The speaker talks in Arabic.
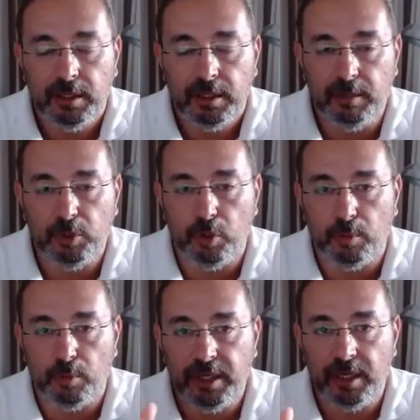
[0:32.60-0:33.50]
يعني
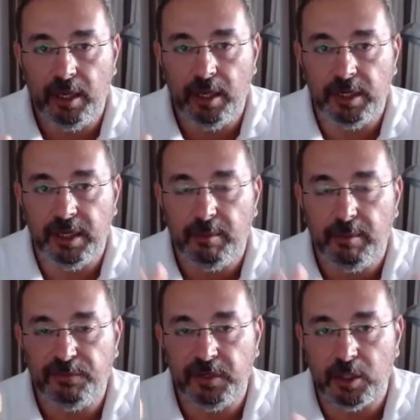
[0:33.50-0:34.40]
بيوم وليلة أو بليلة
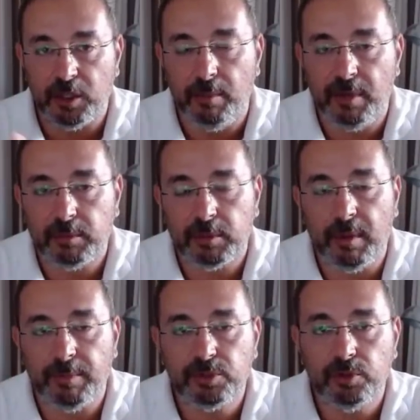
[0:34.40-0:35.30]
ما فيها ضوء أمر مثل
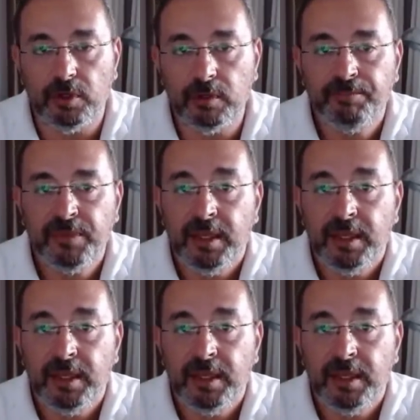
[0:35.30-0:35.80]
ما بدكم